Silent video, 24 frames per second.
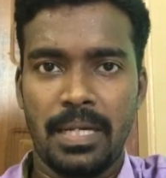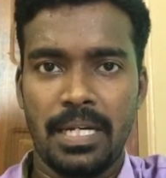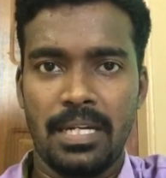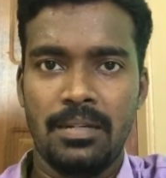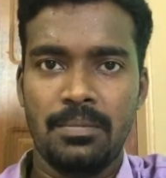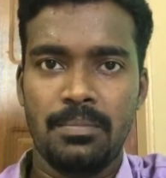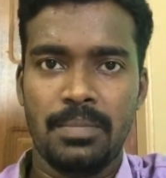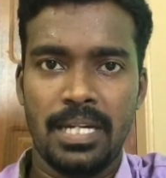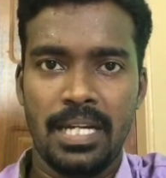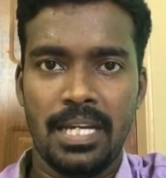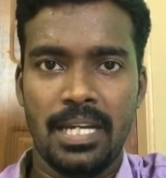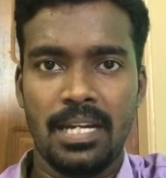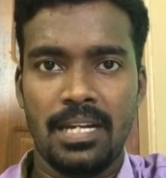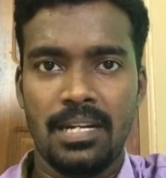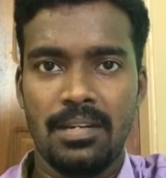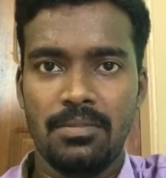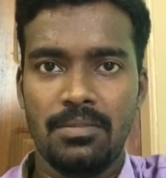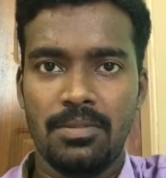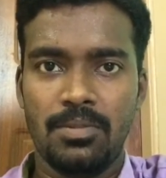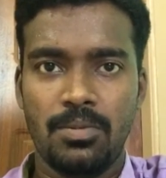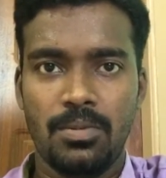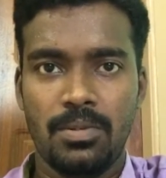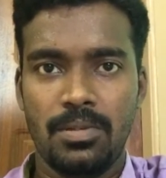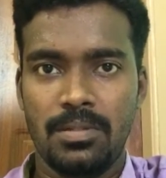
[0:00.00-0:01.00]
பன்னெண்டு மணி நேரம்
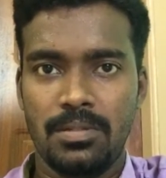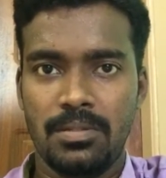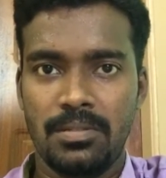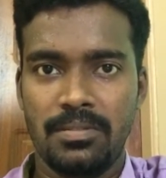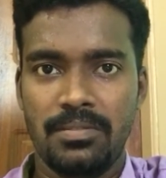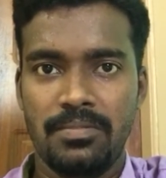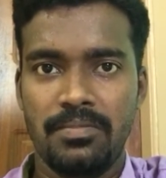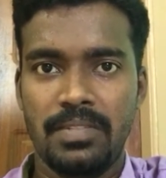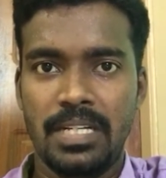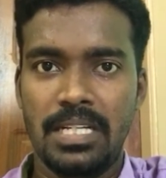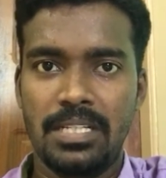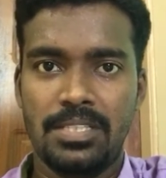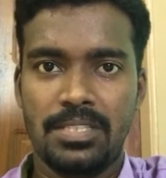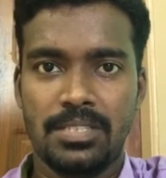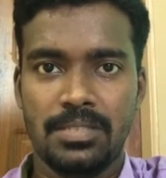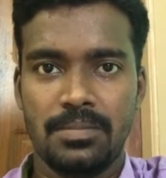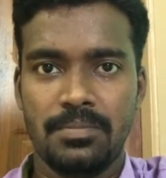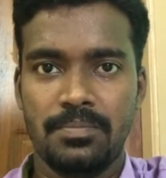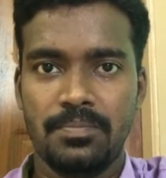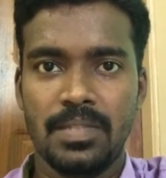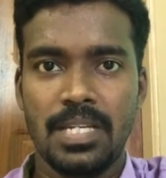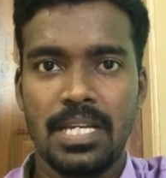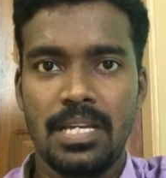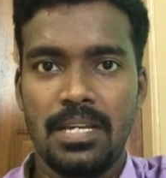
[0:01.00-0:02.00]
அளவுக்கு ஒரு
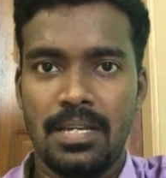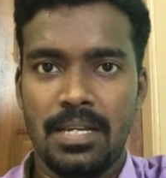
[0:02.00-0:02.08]
வெளிச்சம்